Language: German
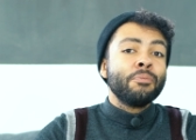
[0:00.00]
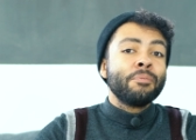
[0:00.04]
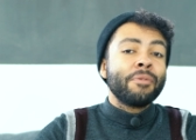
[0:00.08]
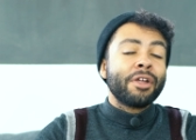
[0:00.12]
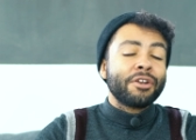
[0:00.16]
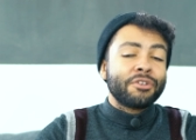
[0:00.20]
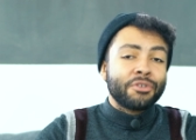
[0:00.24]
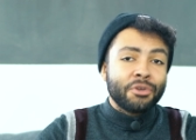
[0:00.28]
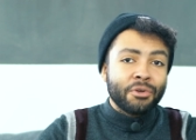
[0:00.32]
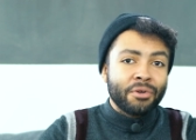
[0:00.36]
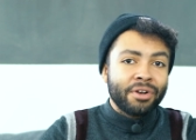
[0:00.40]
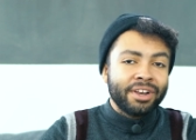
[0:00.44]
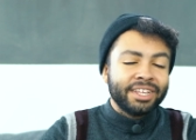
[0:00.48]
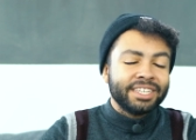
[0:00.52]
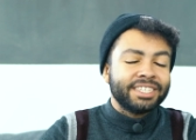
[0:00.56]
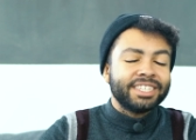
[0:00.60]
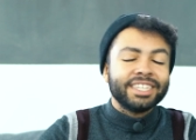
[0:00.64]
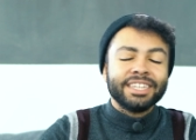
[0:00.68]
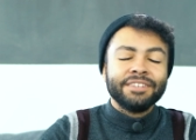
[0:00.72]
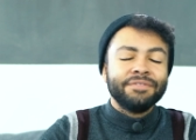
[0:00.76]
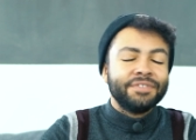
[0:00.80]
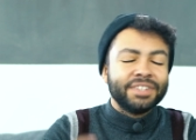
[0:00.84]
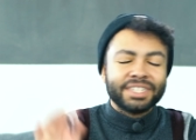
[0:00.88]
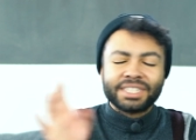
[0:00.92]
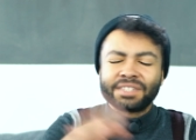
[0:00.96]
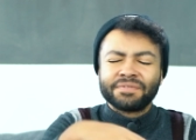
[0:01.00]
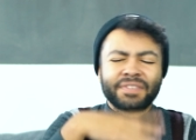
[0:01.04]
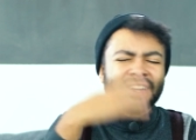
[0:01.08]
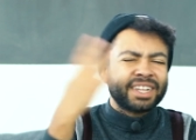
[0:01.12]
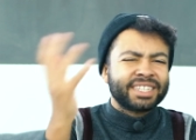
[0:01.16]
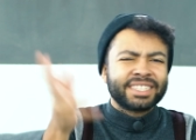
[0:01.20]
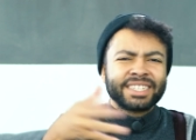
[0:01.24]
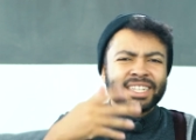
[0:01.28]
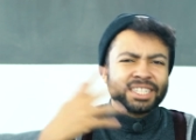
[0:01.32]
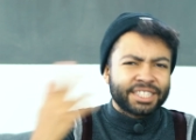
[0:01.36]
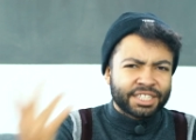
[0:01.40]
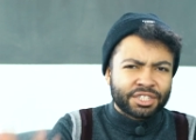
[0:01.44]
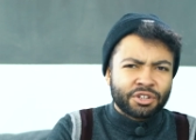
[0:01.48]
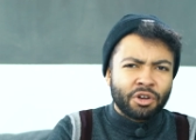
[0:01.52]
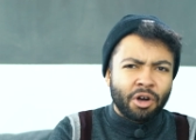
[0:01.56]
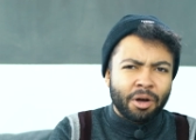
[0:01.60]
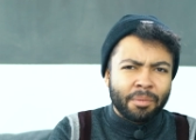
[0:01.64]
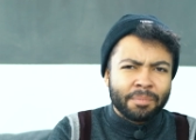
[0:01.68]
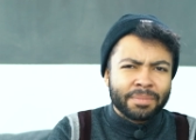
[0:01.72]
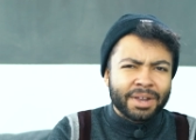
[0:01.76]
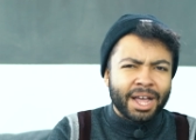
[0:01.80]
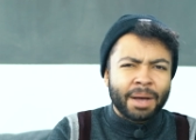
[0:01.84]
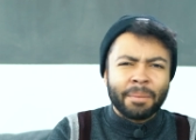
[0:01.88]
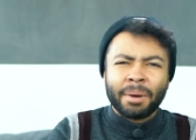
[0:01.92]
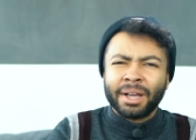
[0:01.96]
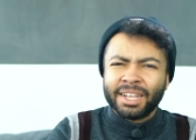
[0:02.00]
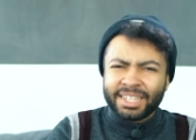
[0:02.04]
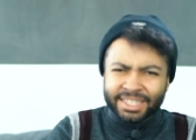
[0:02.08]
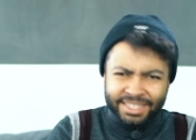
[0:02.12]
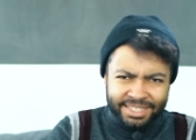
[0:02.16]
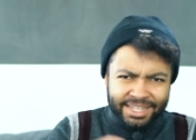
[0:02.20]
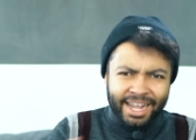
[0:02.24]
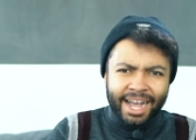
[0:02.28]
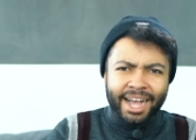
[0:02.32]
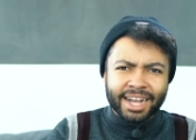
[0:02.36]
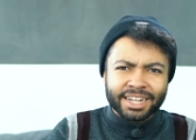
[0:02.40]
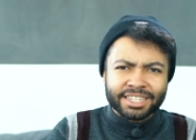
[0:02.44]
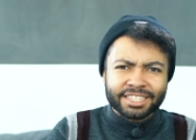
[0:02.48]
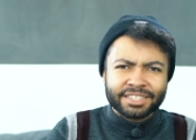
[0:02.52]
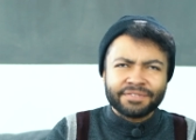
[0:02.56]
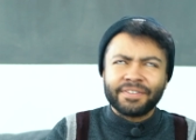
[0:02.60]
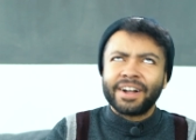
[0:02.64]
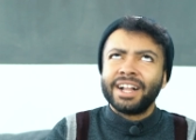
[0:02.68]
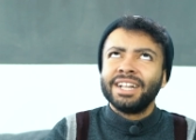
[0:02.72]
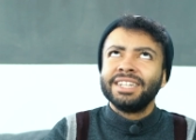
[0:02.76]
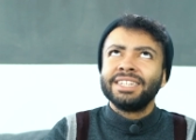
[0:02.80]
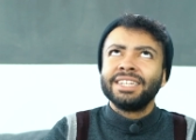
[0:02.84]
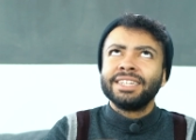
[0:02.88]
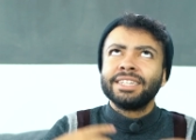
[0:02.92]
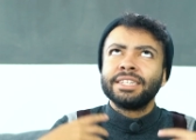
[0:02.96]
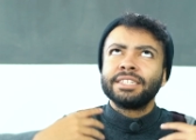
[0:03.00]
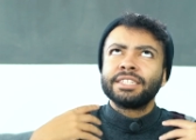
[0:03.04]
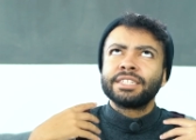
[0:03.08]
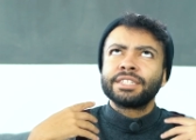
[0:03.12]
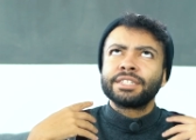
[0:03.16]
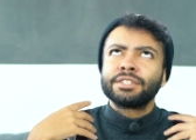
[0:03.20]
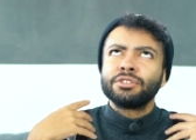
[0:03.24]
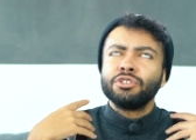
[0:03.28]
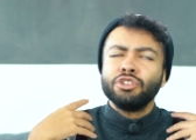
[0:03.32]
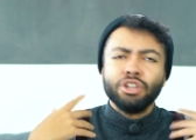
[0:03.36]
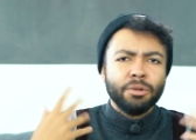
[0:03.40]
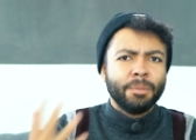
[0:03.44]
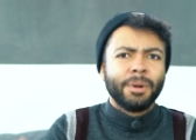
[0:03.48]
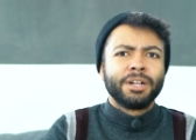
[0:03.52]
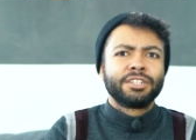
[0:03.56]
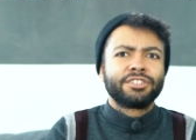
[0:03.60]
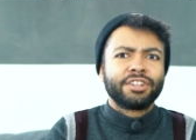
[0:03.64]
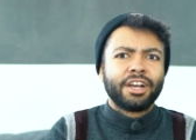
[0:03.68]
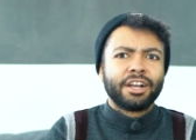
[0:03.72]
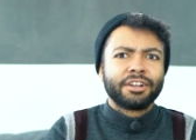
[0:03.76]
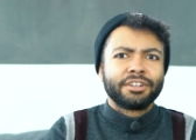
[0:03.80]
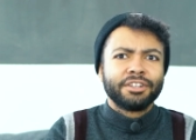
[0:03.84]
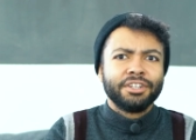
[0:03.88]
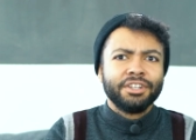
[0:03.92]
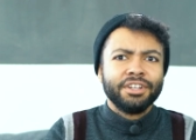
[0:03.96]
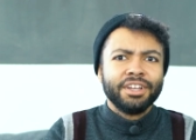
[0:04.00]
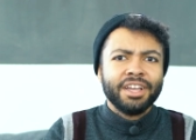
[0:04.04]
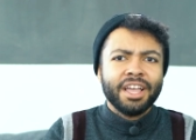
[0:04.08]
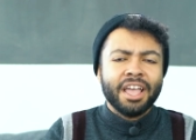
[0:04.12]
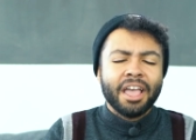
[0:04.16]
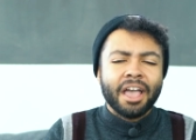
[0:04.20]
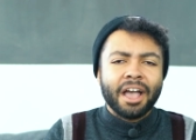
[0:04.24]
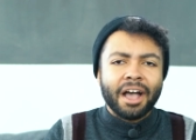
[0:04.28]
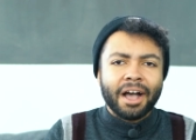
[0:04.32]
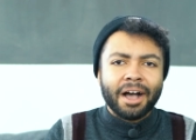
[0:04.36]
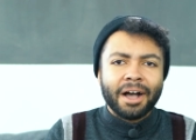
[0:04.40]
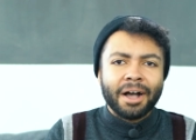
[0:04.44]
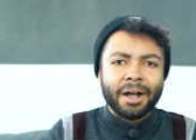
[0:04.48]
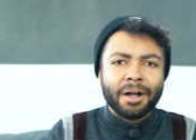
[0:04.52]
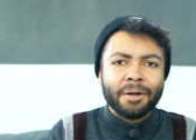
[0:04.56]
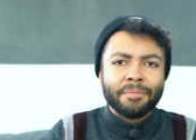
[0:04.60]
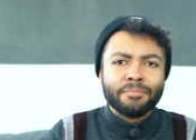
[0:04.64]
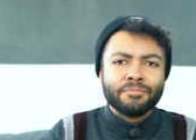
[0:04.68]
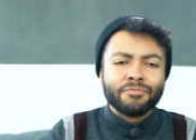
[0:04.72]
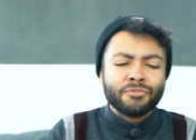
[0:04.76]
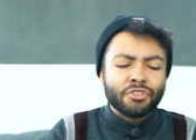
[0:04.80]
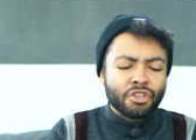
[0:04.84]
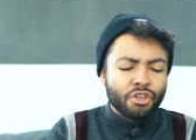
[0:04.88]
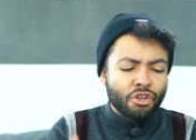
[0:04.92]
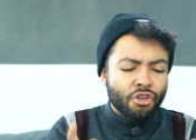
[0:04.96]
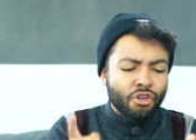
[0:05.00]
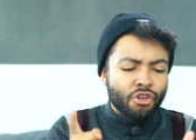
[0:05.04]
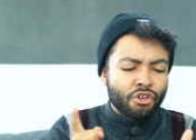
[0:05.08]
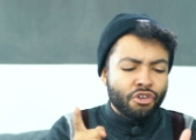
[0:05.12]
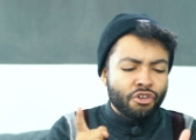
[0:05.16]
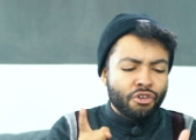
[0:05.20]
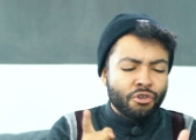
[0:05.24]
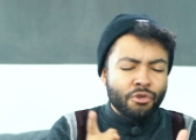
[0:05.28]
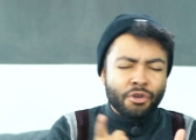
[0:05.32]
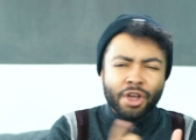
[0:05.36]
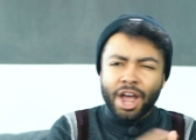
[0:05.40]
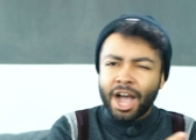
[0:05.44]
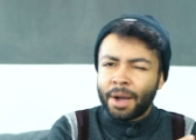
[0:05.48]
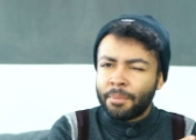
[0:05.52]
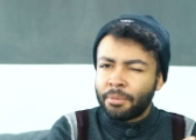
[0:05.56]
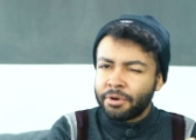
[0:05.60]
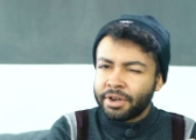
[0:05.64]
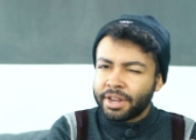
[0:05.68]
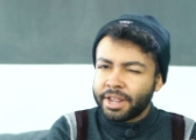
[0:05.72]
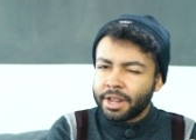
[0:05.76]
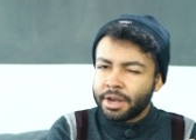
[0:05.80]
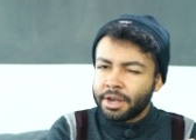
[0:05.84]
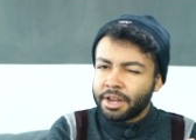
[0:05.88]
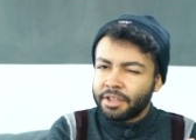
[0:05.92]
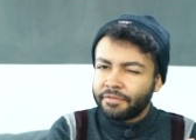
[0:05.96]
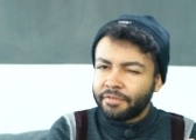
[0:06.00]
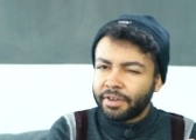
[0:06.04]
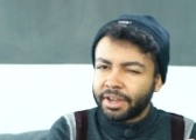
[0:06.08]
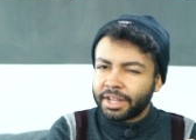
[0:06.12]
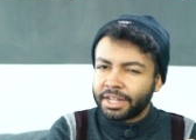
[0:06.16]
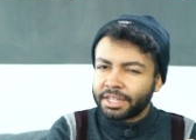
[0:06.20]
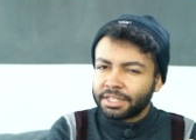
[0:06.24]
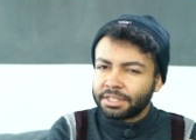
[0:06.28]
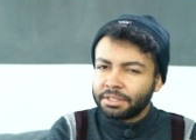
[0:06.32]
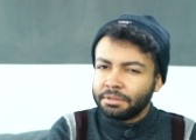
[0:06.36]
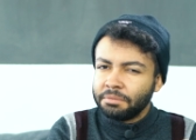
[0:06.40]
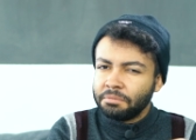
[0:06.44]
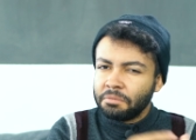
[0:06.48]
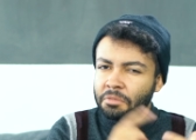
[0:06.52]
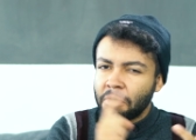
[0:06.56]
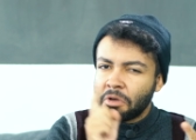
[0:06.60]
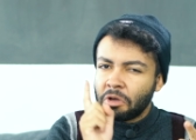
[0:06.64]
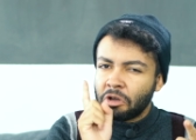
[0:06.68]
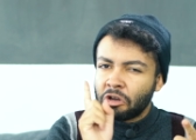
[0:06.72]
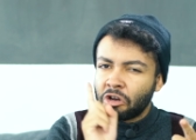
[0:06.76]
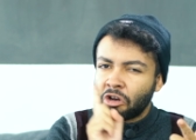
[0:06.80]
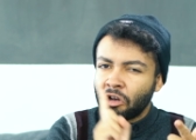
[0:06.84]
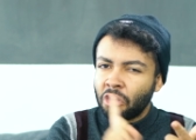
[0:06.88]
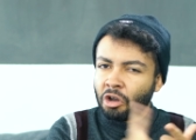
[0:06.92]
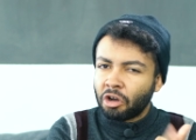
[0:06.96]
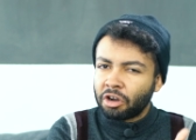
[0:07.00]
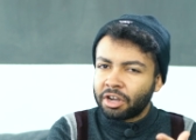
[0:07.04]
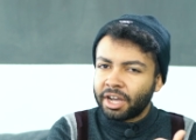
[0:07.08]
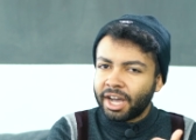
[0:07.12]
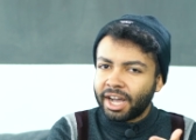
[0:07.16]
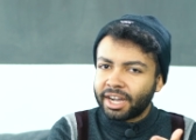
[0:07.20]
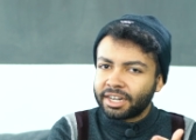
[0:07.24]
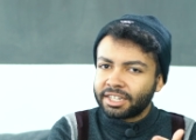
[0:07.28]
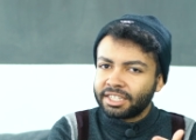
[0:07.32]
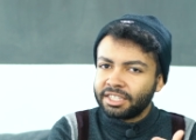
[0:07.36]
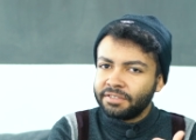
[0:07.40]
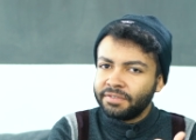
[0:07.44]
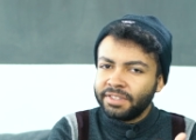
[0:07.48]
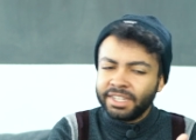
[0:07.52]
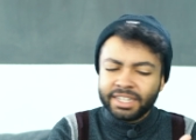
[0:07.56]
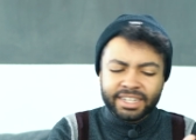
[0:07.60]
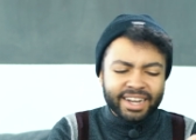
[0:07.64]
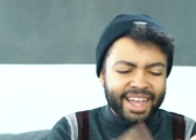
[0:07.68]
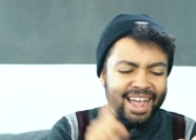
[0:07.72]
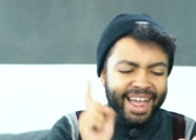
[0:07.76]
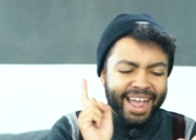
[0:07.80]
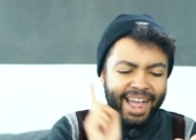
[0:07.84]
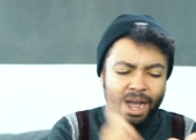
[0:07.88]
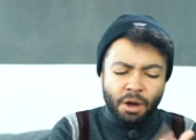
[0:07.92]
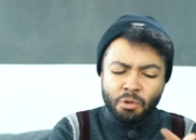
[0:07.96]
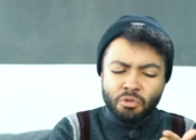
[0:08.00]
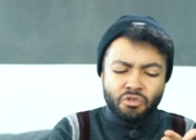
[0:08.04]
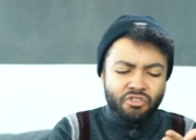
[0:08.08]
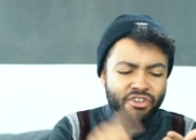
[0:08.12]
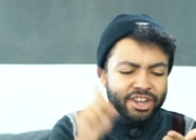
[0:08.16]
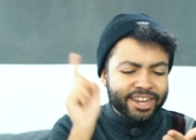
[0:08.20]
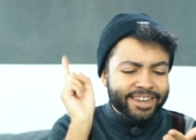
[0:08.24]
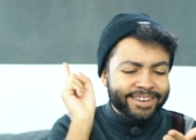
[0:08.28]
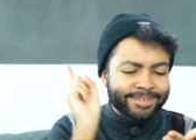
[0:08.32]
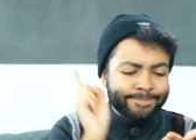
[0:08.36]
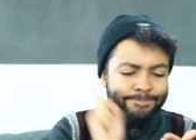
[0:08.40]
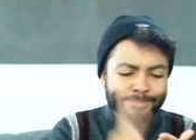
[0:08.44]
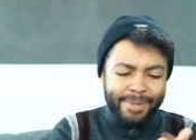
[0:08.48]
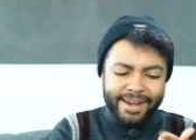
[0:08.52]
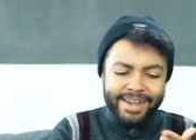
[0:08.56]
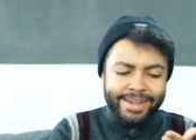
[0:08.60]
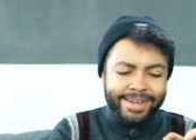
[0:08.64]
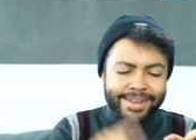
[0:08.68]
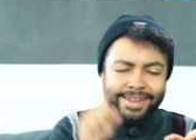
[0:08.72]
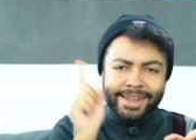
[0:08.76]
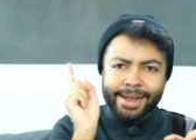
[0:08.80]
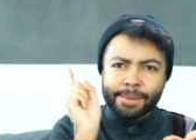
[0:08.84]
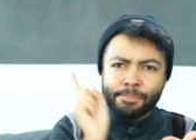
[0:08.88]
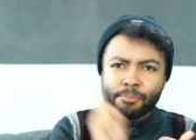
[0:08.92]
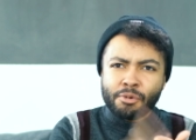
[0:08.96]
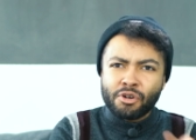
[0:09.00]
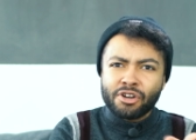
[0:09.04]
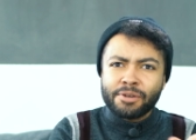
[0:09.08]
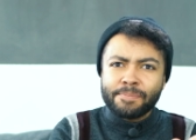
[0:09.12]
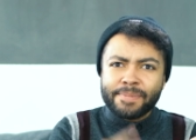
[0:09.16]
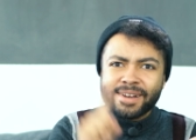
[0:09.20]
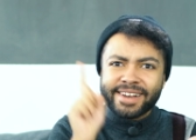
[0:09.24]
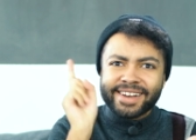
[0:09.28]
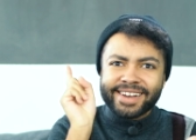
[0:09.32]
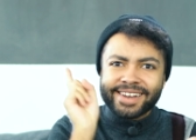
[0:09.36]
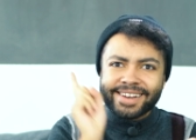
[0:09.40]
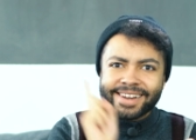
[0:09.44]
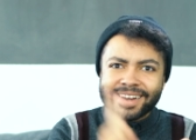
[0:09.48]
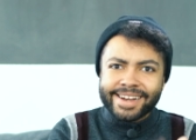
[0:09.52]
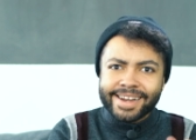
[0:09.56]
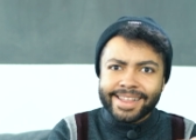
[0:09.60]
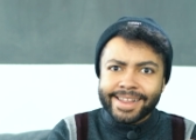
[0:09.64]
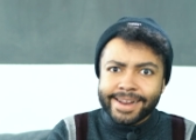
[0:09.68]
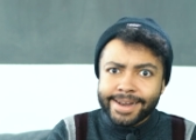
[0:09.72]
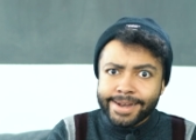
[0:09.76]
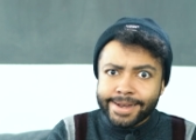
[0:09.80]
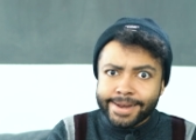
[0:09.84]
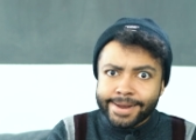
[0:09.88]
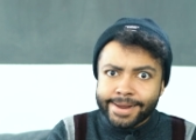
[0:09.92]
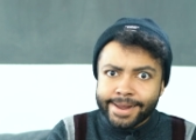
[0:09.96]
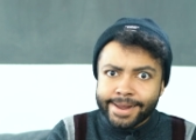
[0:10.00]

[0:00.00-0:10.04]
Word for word: natürlich, ihr wisst, was jetzt kommt, aber ich sag's, weil ich's immer sage. Ähm, abonnieren nicht vergessen, Glocke aktivieren, haut diesen Button kaputt, bis es klingelt